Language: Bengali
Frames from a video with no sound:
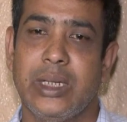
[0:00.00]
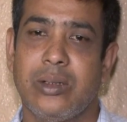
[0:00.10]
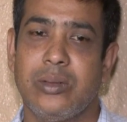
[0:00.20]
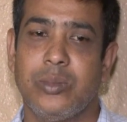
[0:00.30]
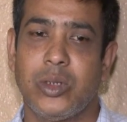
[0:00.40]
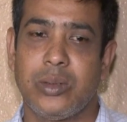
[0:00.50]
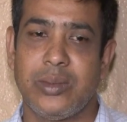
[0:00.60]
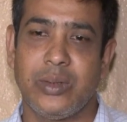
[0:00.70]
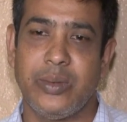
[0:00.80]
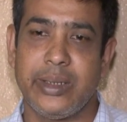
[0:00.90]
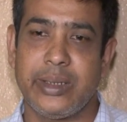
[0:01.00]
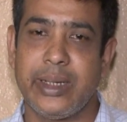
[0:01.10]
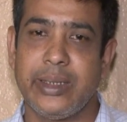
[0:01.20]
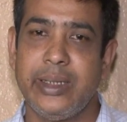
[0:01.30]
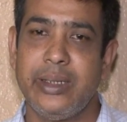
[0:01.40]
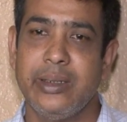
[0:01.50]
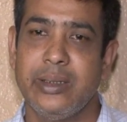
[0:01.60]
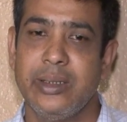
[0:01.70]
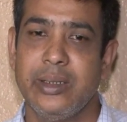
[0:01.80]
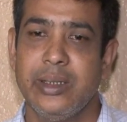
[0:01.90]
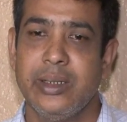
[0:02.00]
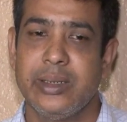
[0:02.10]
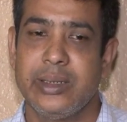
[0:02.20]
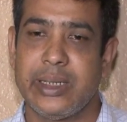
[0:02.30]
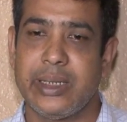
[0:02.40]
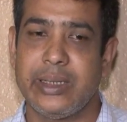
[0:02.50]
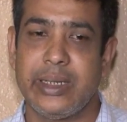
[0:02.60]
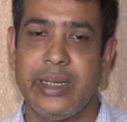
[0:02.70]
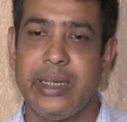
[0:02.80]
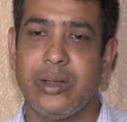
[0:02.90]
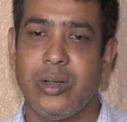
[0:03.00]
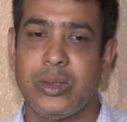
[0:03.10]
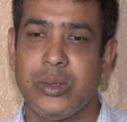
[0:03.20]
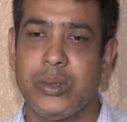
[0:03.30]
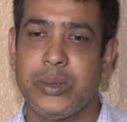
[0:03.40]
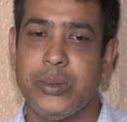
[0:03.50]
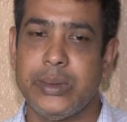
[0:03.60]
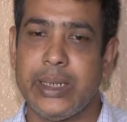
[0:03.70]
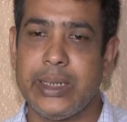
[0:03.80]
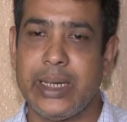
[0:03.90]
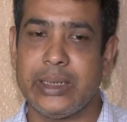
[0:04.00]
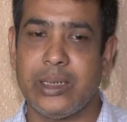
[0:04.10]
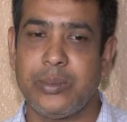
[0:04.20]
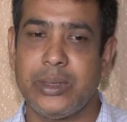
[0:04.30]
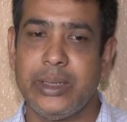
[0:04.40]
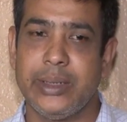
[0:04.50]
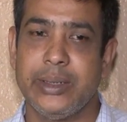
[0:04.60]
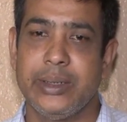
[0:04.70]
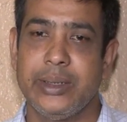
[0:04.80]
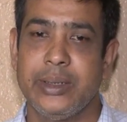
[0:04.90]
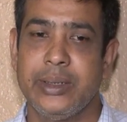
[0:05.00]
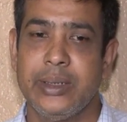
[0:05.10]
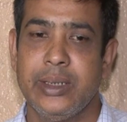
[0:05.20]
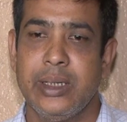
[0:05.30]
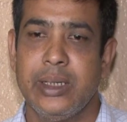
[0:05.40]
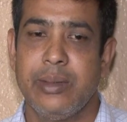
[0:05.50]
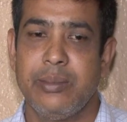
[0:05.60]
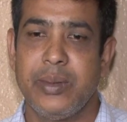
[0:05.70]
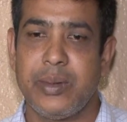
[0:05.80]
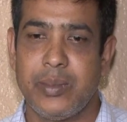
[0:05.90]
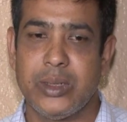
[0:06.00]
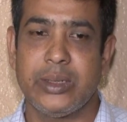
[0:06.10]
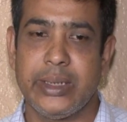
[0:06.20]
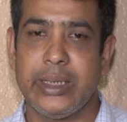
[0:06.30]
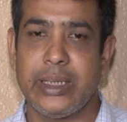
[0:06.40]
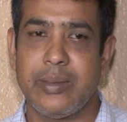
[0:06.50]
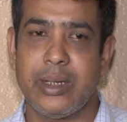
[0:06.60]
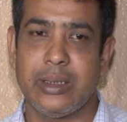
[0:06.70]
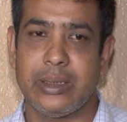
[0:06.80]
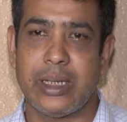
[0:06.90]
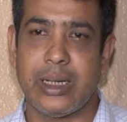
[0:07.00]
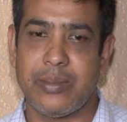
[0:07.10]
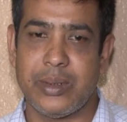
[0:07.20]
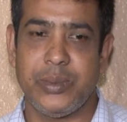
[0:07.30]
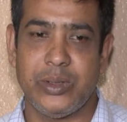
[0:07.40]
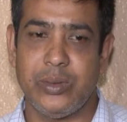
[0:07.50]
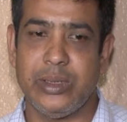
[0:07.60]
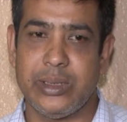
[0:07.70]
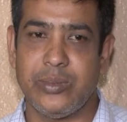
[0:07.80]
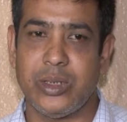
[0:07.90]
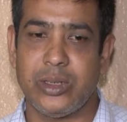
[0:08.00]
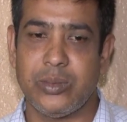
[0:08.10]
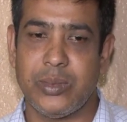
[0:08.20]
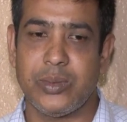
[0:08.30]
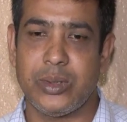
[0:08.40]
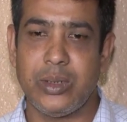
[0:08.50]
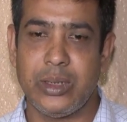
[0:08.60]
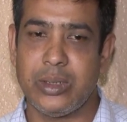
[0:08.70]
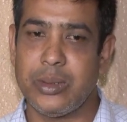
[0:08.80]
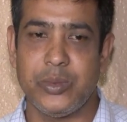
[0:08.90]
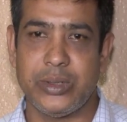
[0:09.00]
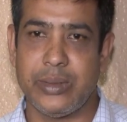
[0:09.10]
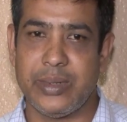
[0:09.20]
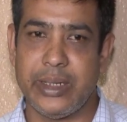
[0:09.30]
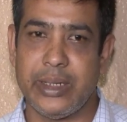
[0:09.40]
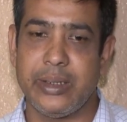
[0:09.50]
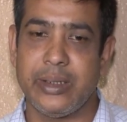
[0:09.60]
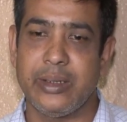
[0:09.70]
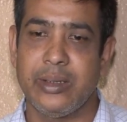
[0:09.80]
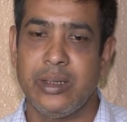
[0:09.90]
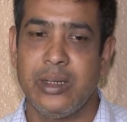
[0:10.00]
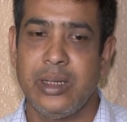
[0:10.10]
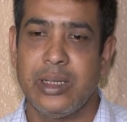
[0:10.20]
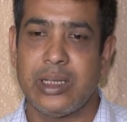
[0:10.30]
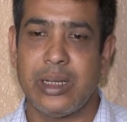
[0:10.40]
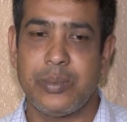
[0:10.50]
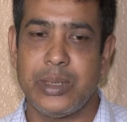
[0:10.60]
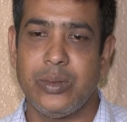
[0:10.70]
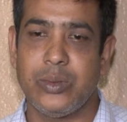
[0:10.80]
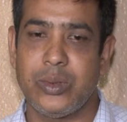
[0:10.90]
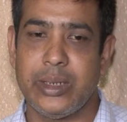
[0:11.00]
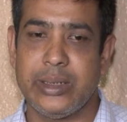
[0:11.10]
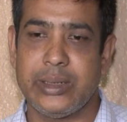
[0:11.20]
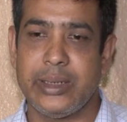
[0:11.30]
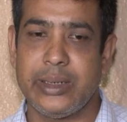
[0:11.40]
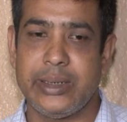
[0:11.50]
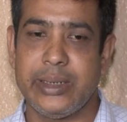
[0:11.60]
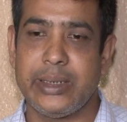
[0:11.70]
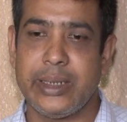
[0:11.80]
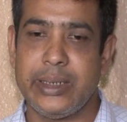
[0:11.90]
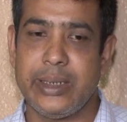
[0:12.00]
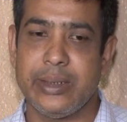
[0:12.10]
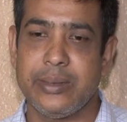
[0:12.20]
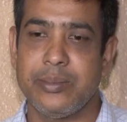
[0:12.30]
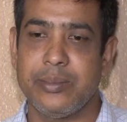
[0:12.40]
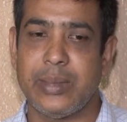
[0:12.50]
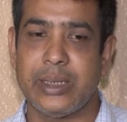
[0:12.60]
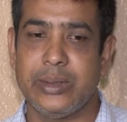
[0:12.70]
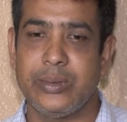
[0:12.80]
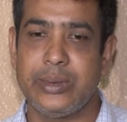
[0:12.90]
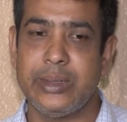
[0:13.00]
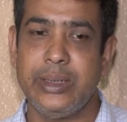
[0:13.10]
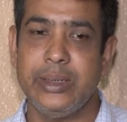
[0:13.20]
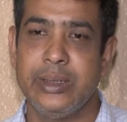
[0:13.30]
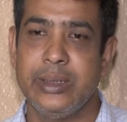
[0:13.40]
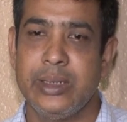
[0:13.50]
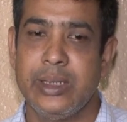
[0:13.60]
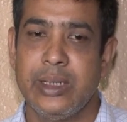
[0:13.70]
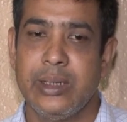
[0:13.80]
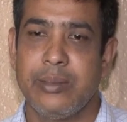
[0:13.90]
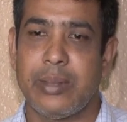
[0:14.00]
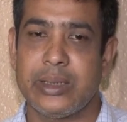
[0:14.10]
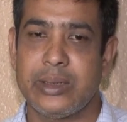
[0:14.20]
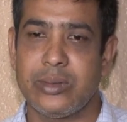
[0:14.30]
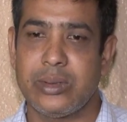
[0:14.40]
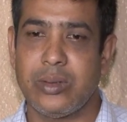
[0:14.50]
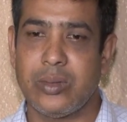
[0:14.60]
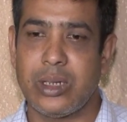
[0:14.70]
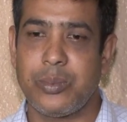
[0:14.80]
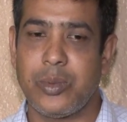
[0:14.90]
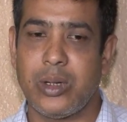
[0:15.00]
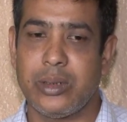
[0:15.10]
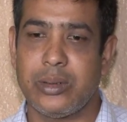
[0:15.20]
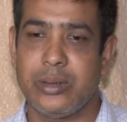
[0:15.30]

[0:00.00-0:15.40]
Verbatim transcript: এখন বর্তমানে কুয়েত থাকি সেখান থেকে গত দুই তারিখে আসার পথে বিমানবন্দর থেকে আমার তারা আমার পিছু নিছে মনে হয় সম্ভবত কিন্তু আমি বুঝতে পারিনি তারপরে উত্তরে এসে টিকিট কেটে বাসে উঠছি বাসে ওঠার পর